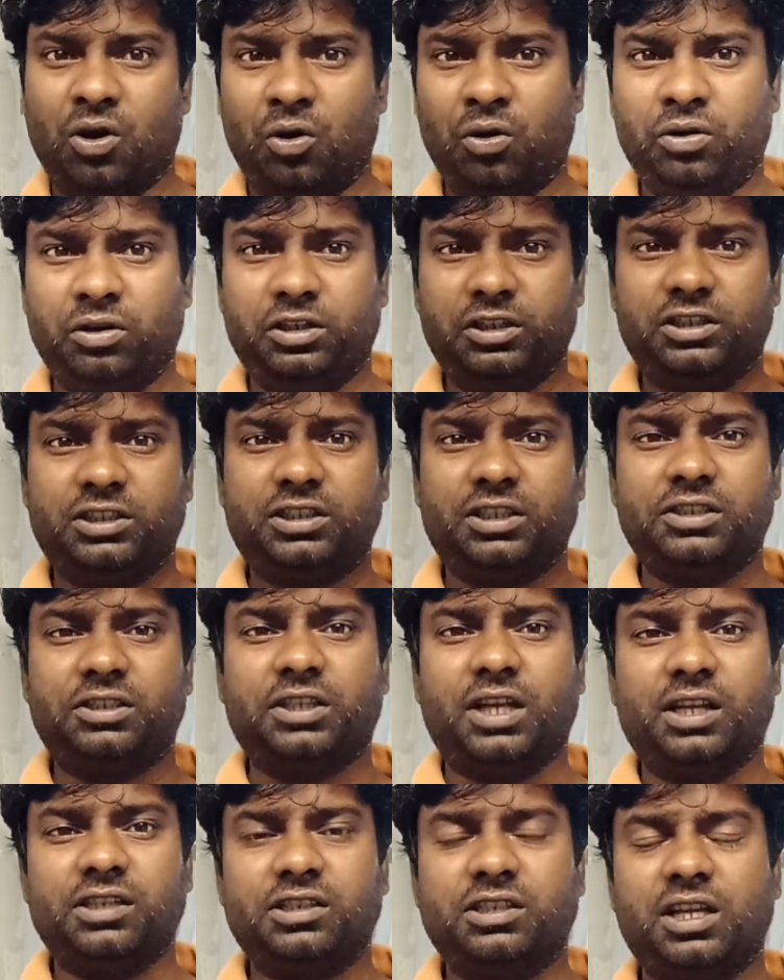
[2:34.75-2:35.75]
और इसके
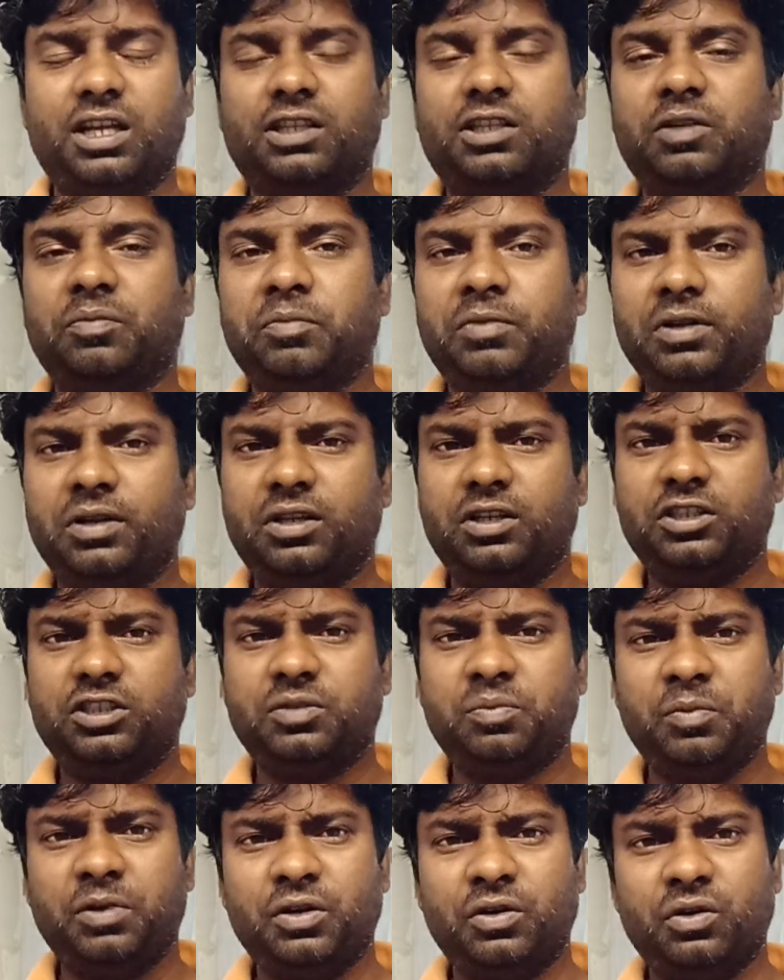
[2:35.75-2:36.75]
साथ साथ
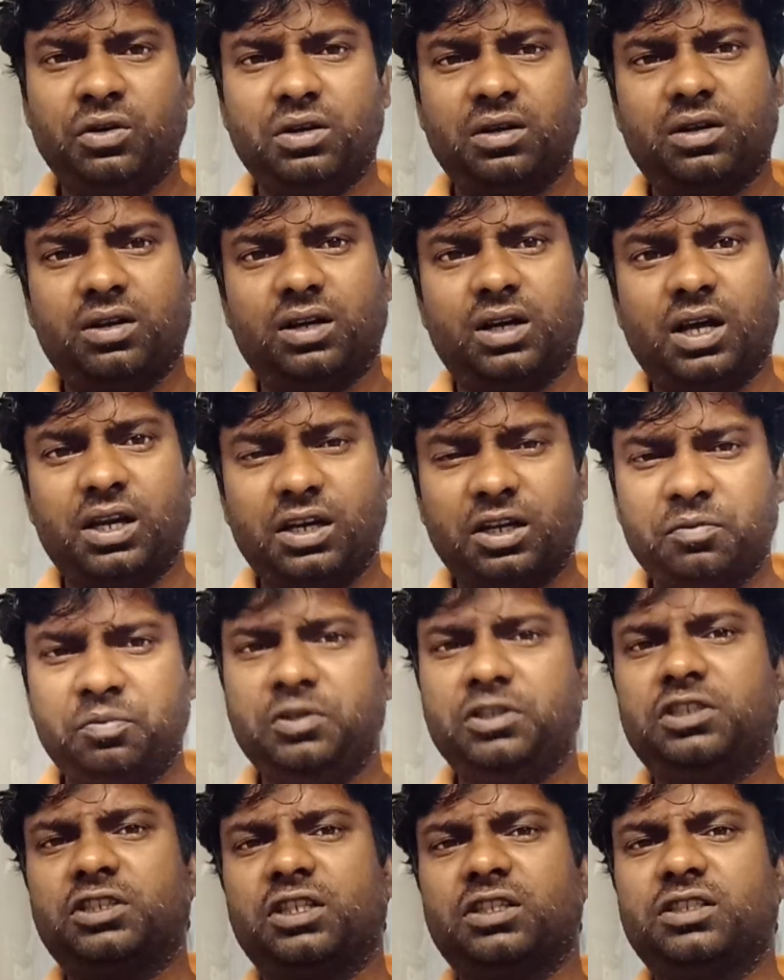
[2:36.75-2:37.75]
इसमें अलग
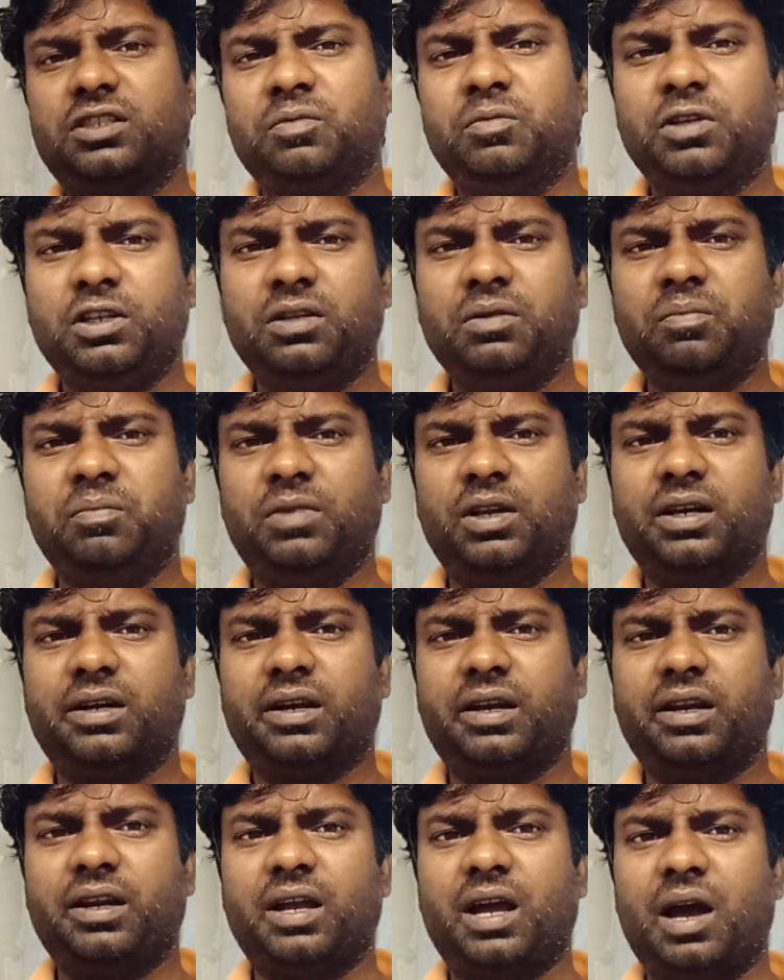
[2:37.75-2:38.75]
फीचर्स भी मिल
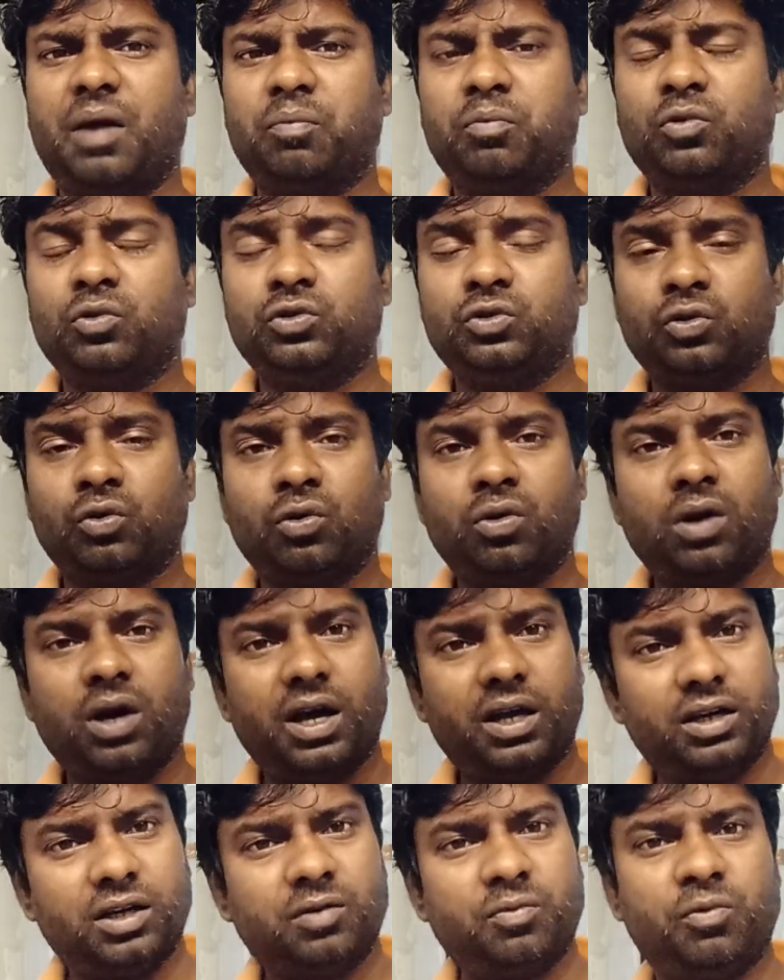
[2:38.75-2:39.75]
रहे हैं आपको जो
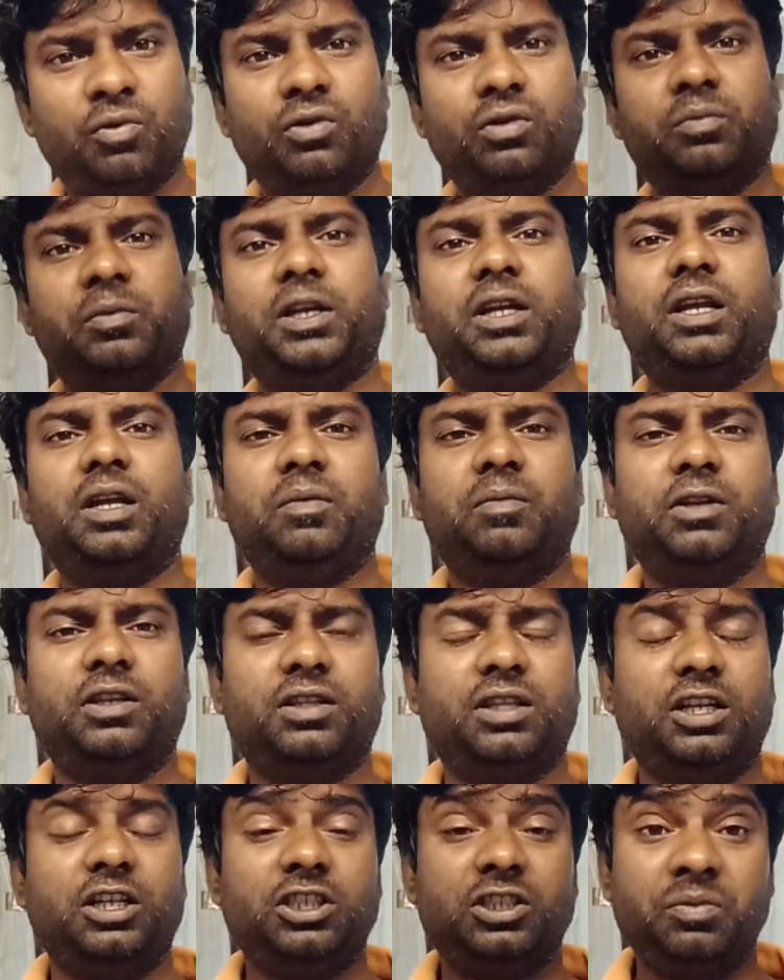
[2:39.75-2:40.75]
अलग फ़ोन में नहीं
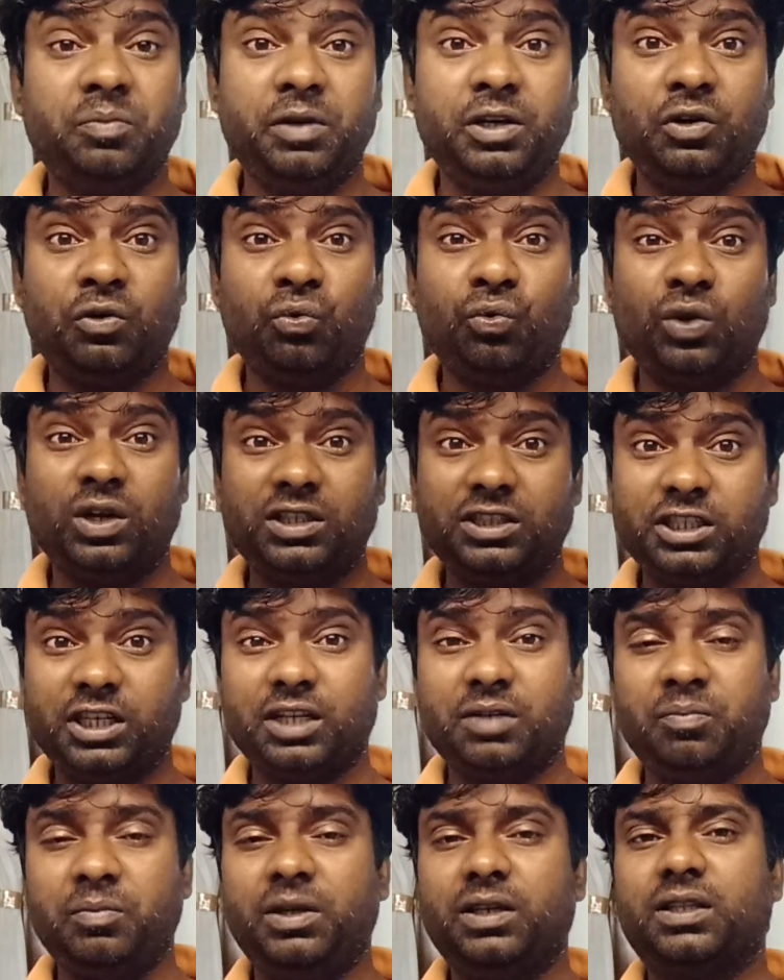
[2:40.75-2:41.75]
मिलते इसमें डुअल
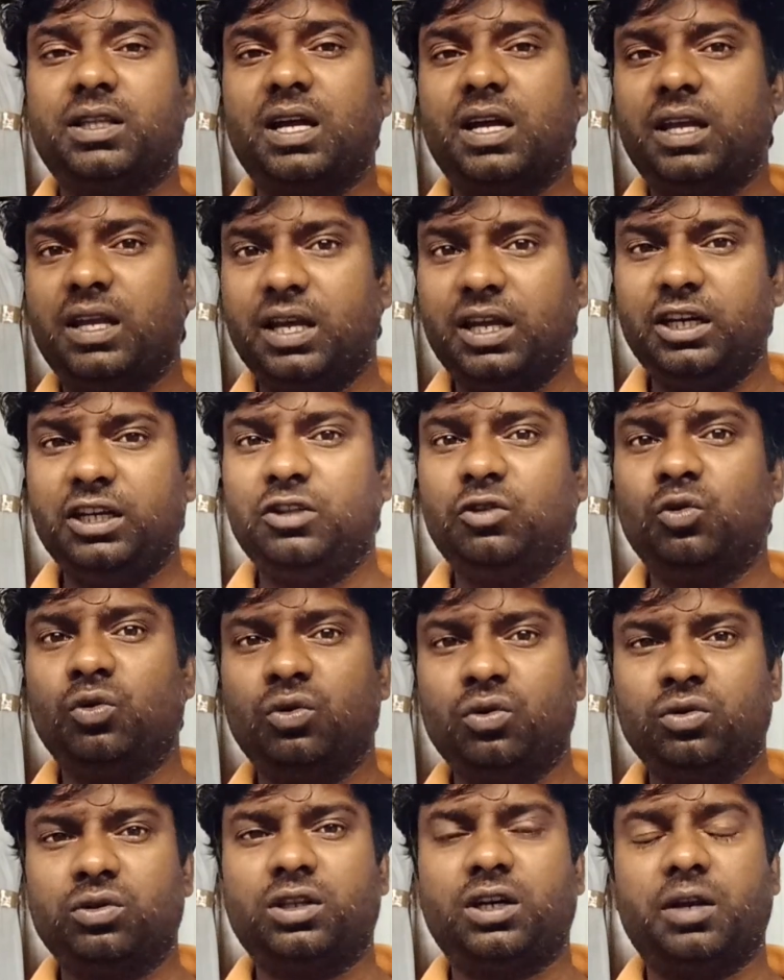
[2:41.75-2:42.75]
जैक मिलता है यानी
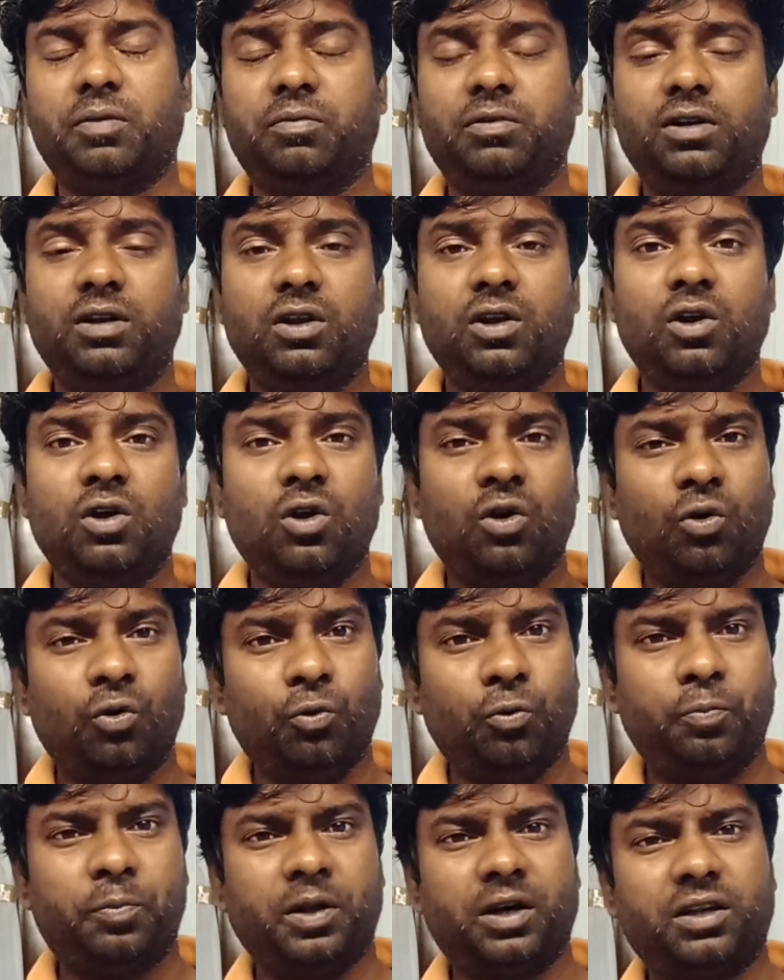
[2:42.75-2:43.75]
दोनों तरफ
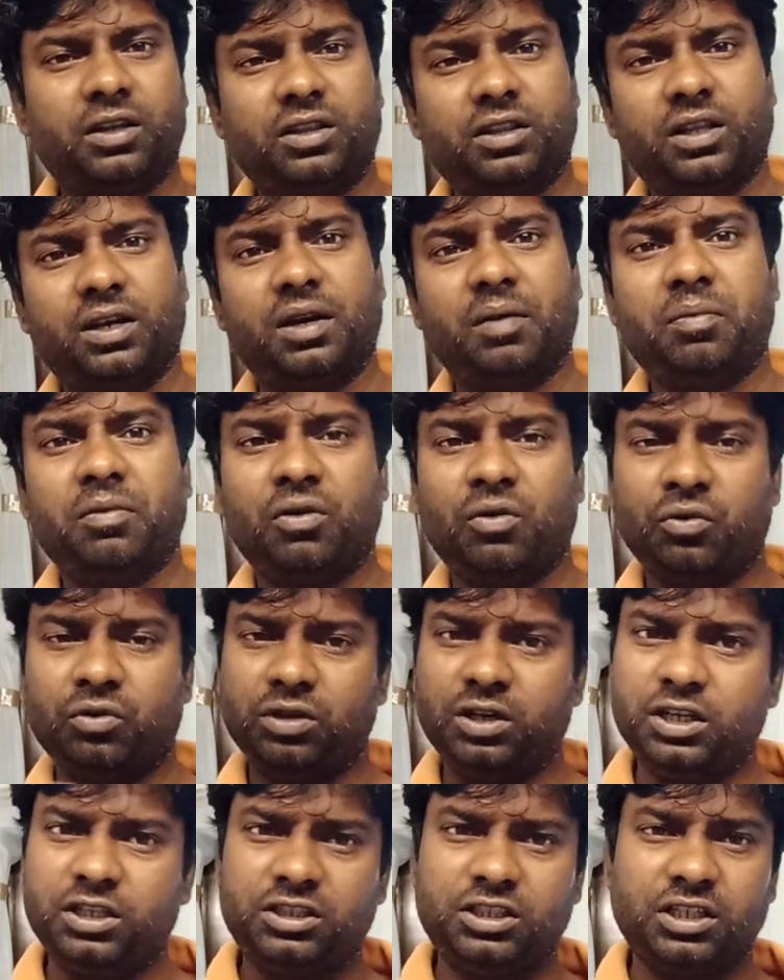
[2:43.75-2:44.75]
ऊपर की तरफ और
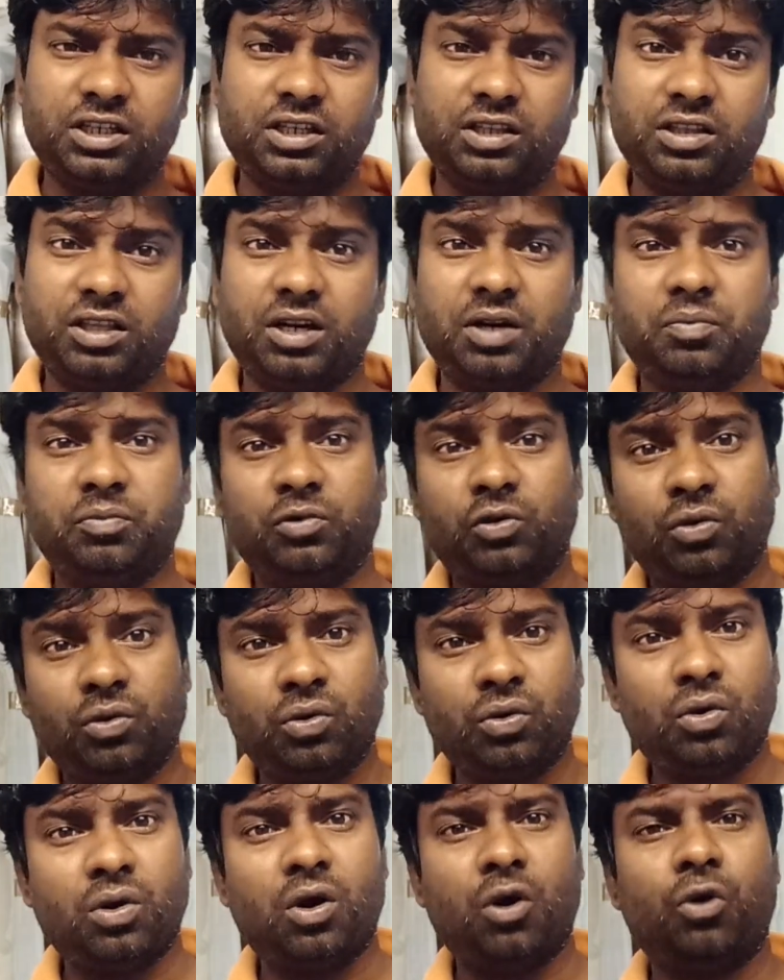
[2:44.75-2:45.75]
नीचे की तरफ
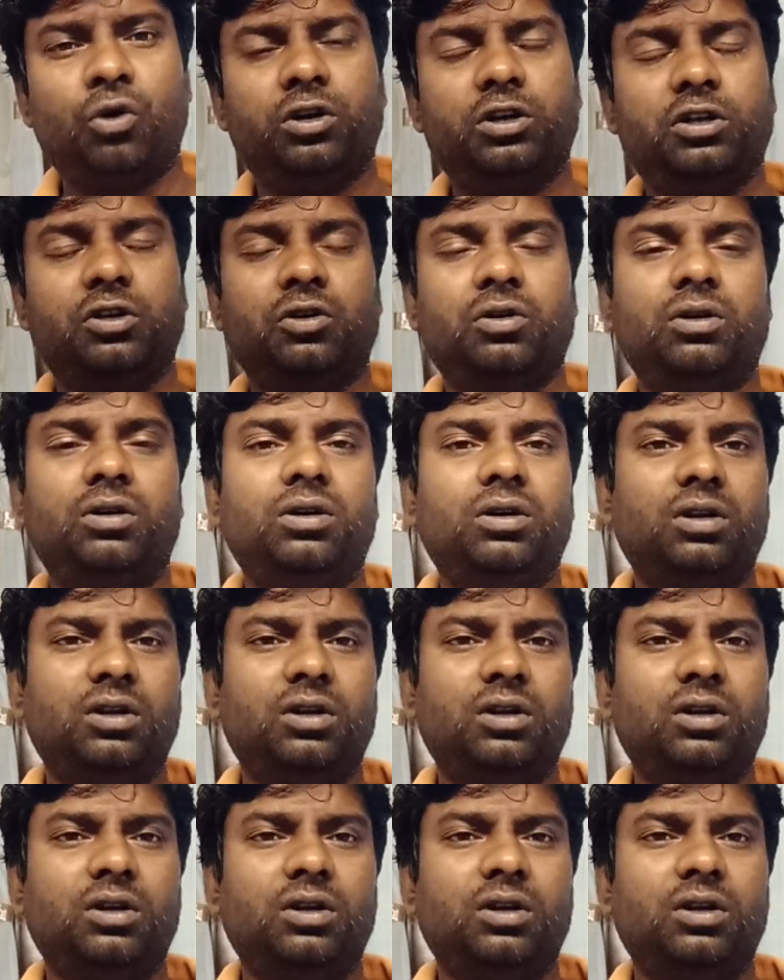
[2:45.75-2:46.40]
दोनों ऑडियो